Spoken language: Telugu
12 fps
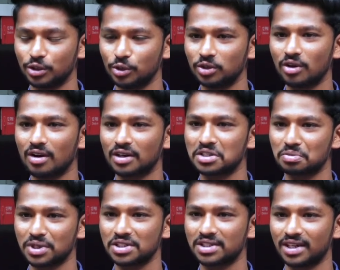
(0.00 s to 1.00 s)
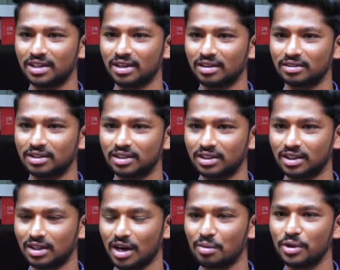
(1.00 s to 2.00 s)
యూత్ కాంగ్రెస్ ప్రెసిడెంట్గా
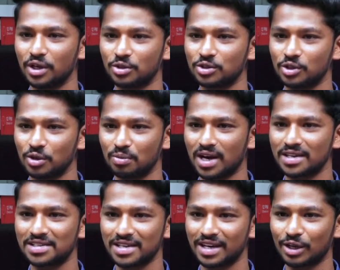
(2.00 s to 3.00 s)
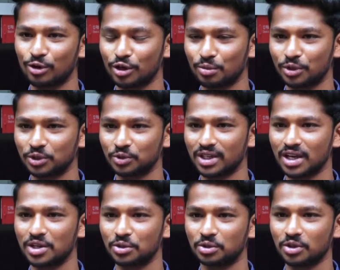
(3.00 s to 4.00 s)
రాబోయే రోజుల్లో భారీ చేరికలు
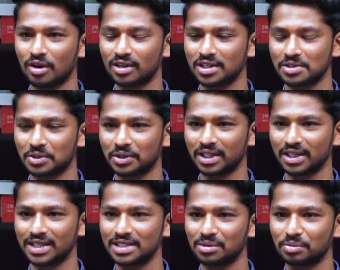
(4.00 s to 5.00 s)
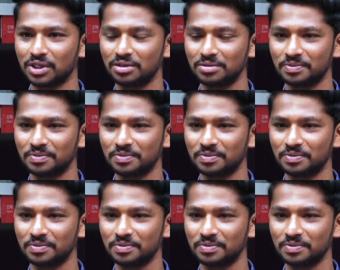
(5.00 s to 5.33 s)
ఉండబోతున్నాయా యూత్ కాంగ్రెస్లోకి ఏం చెప్తారు